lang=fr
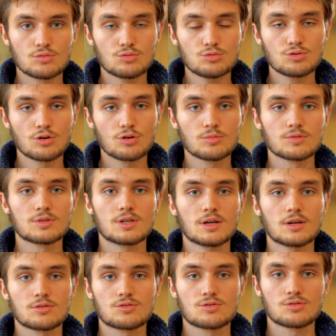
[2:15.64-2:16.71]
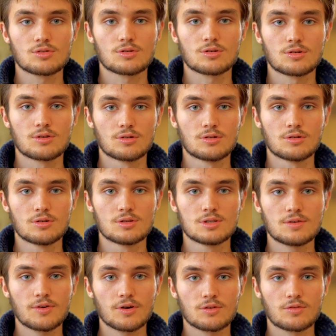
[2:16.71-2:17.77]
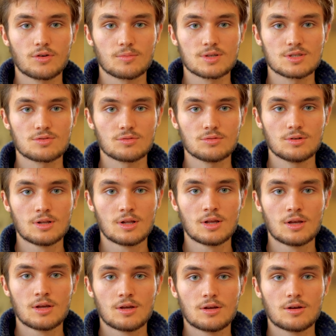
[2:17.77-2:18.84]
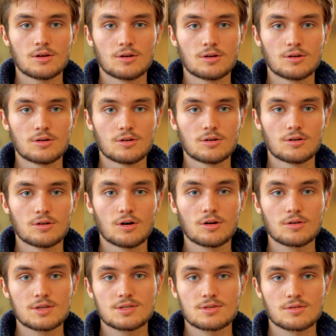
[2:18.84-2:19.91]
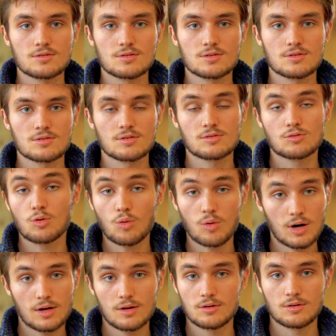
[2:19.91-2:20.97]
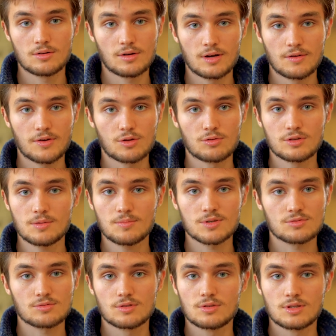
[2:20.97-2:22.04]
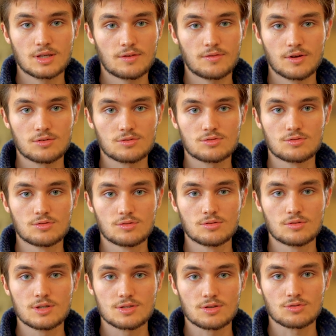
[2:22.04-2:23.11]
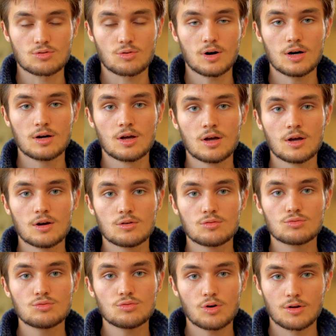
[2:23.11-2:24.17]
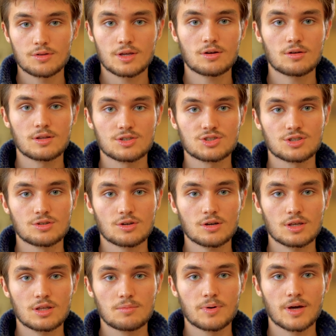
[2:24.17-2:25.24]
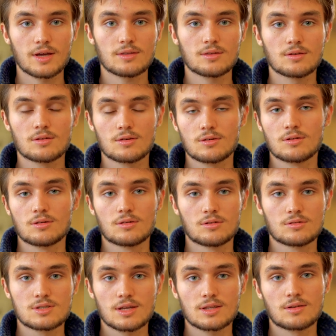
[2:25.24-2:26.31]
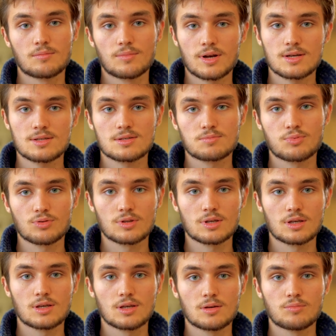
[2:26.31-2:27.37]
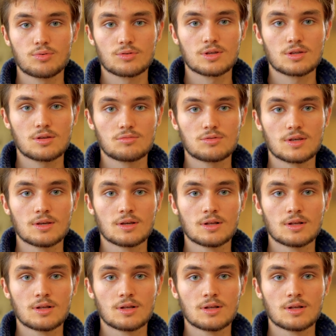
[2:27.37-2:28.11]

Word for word: ou de rebondir sur différentes formations euh, en licence 3 euh, à la faculté, parce qu'on a une équivalence de licence 3, ou en école d'ingénieurs qui prennent euh, certaines places pour des, pour DUT.